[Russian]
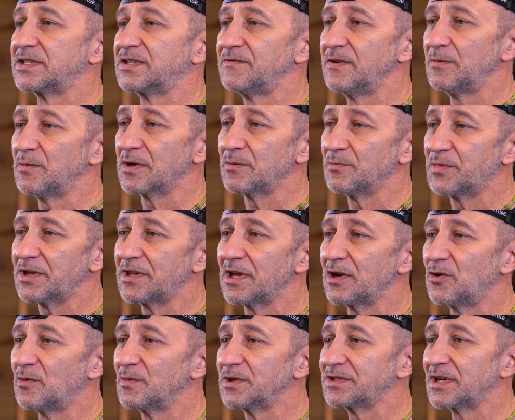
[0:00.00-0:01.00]
с выбором при
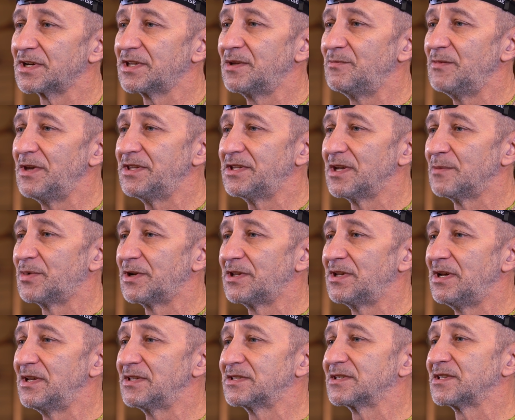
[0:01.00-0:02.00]
таком ассортименте
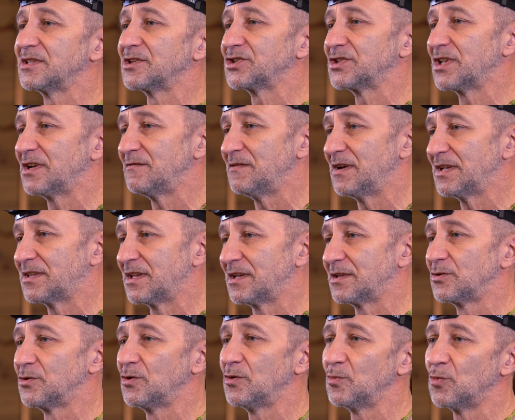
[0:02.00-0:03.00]
определиться сложновато,
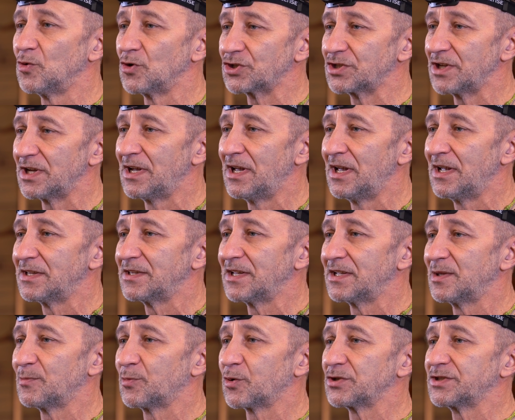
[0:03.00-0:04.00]
но можно.
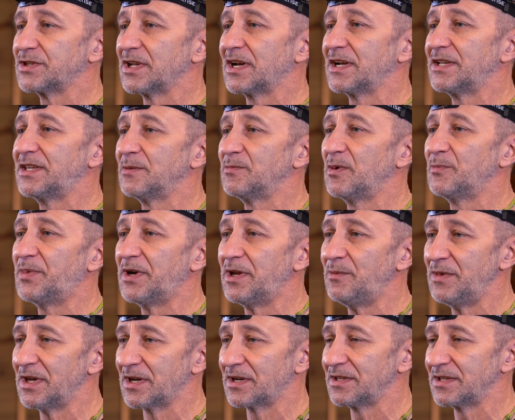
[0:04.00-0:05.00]
Надо просто хотя бы
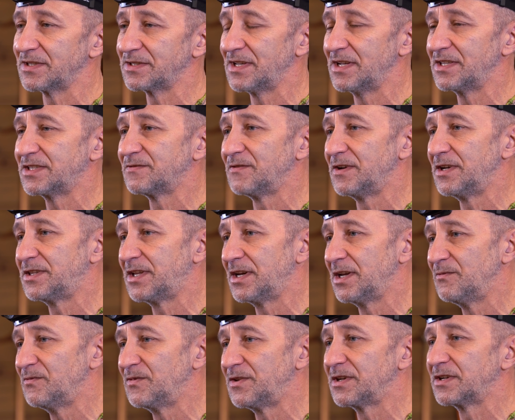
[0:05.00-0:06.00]
примерно знать свои
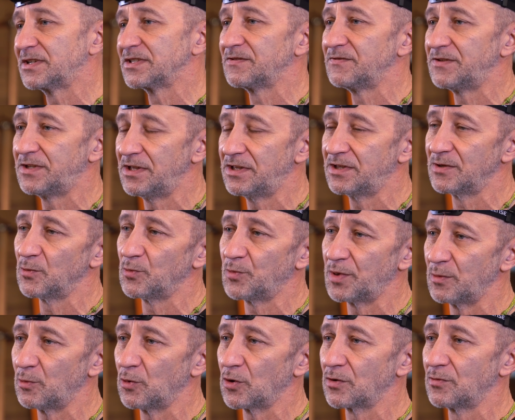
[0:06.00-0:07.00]
требования к осветительным
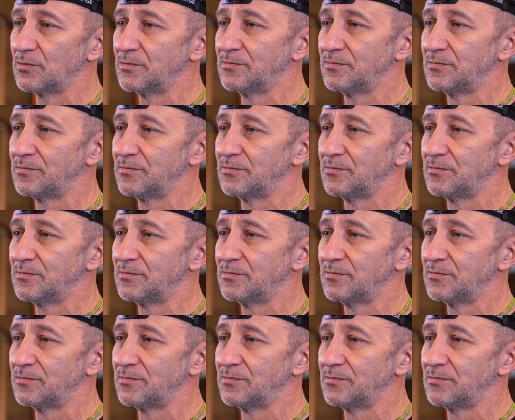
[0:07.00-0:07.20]
приборам.